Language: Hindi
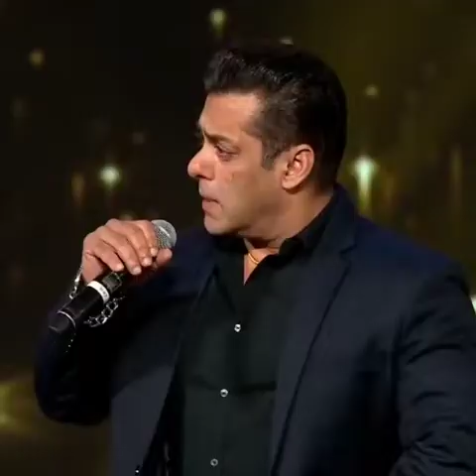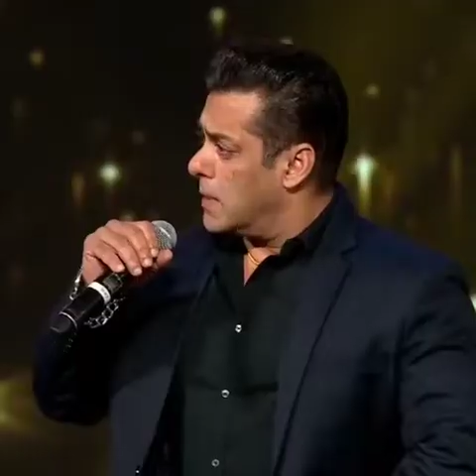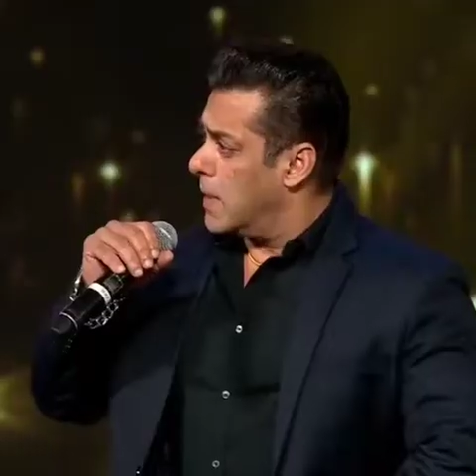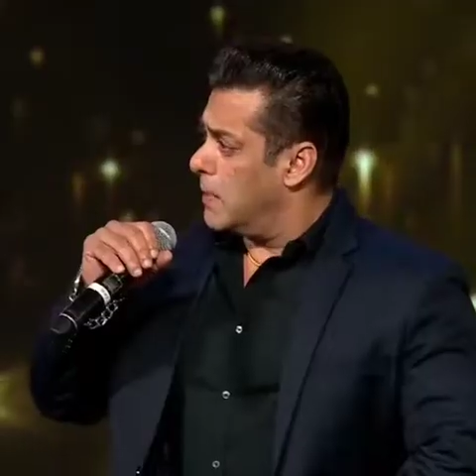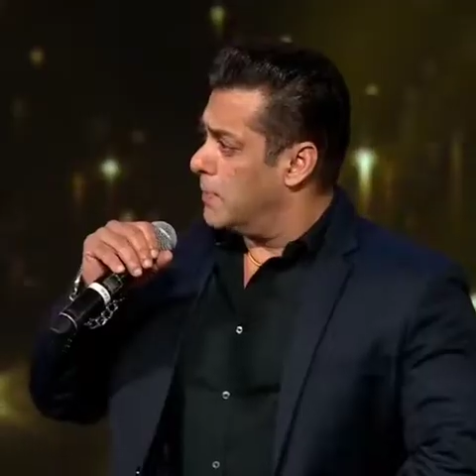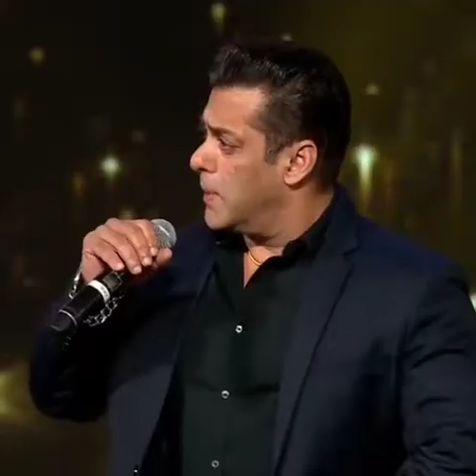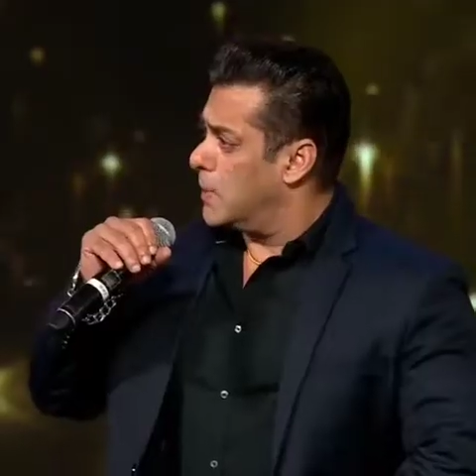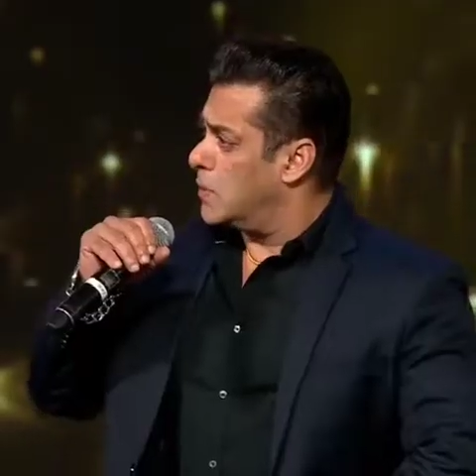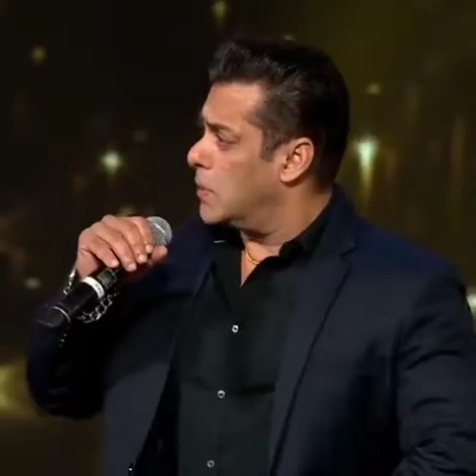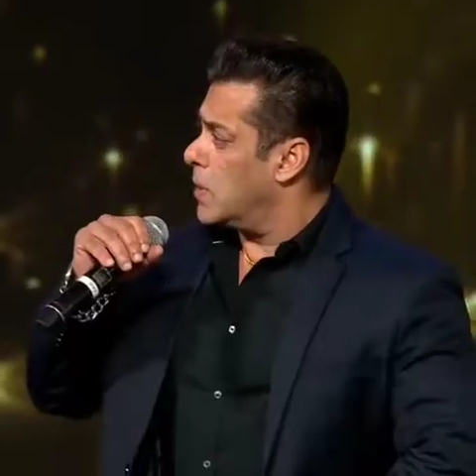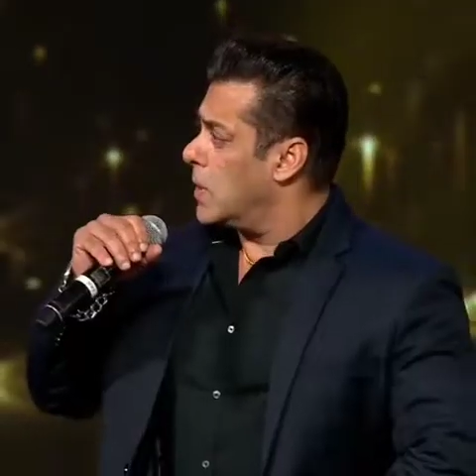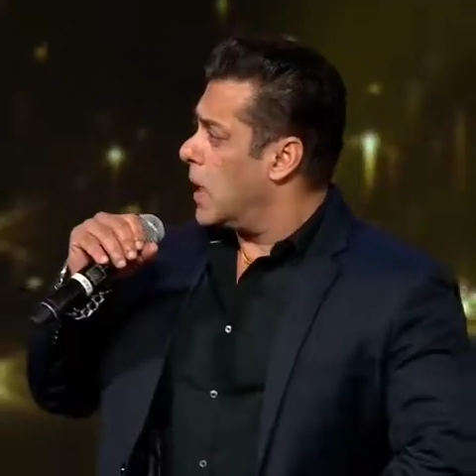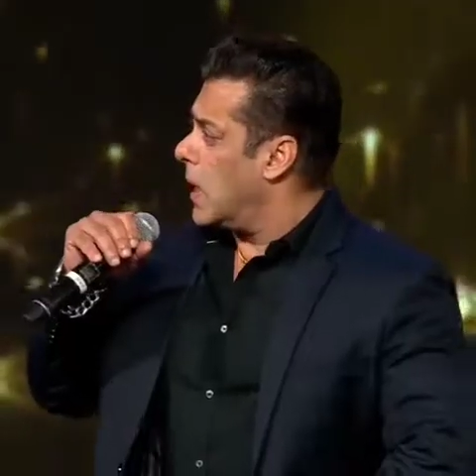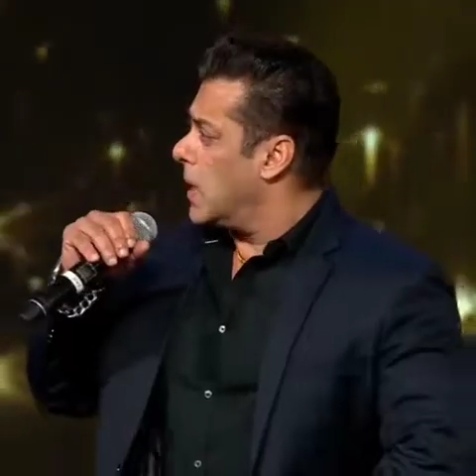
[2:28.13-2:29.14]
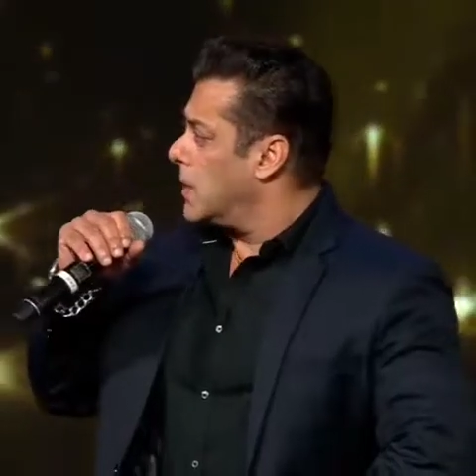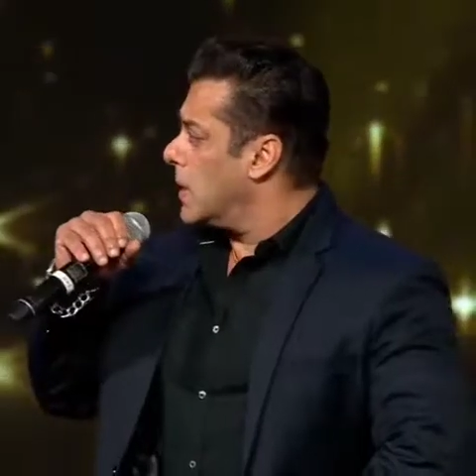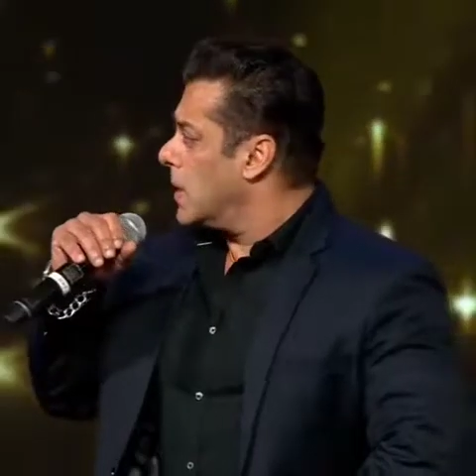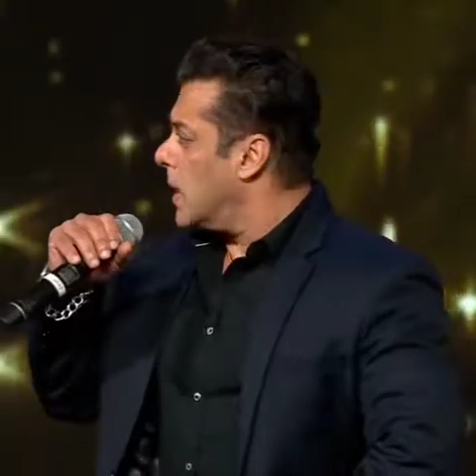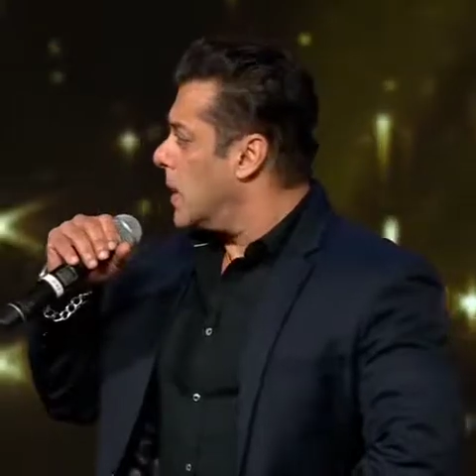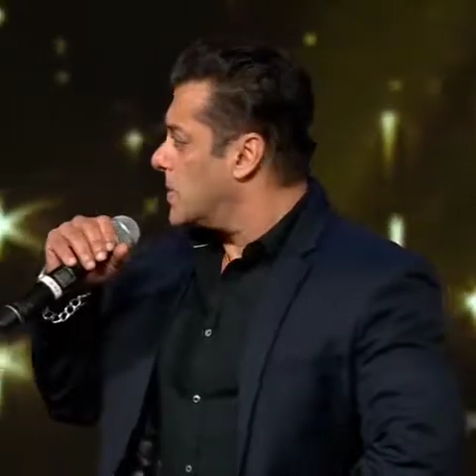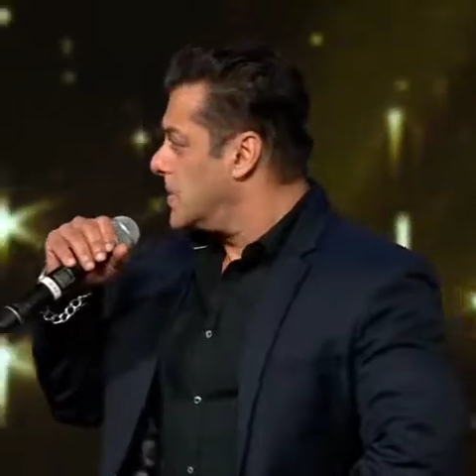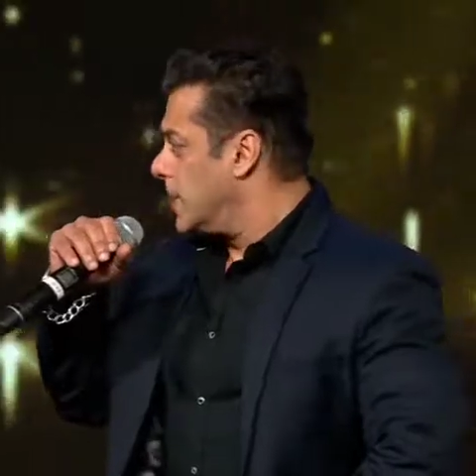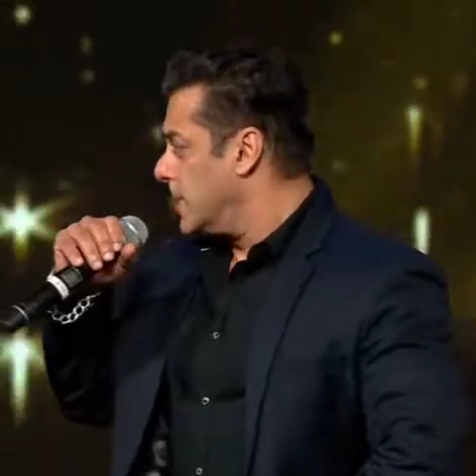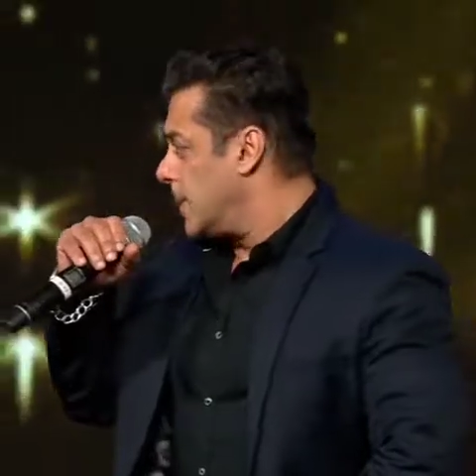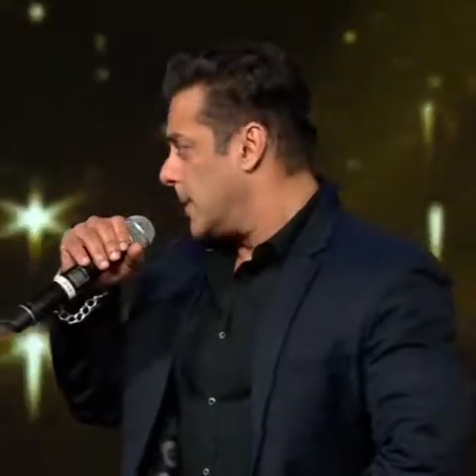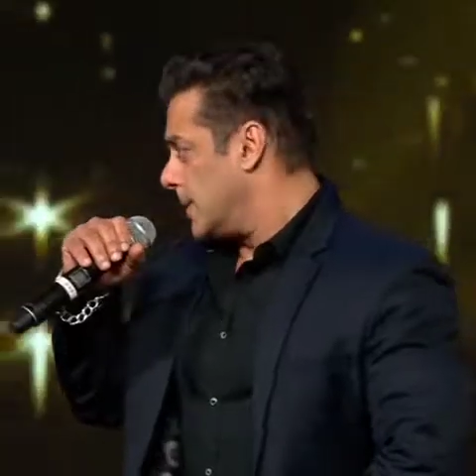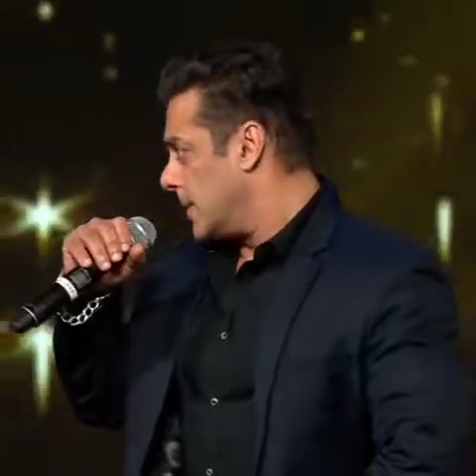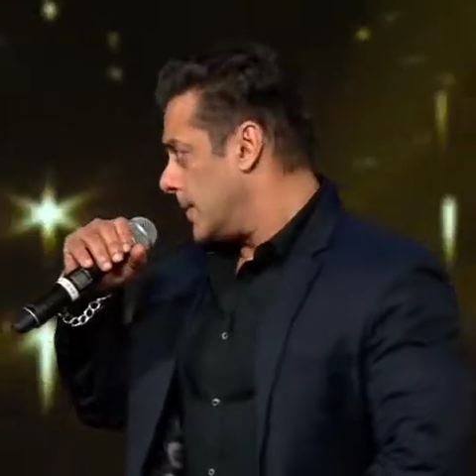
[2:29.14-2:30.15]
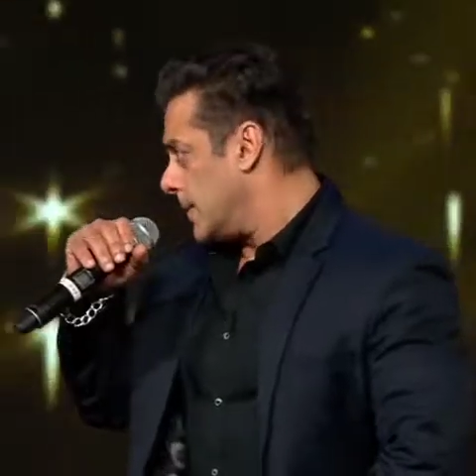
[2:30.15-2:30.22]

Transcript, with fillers: आधा पेट्रोल और आधा घास डालता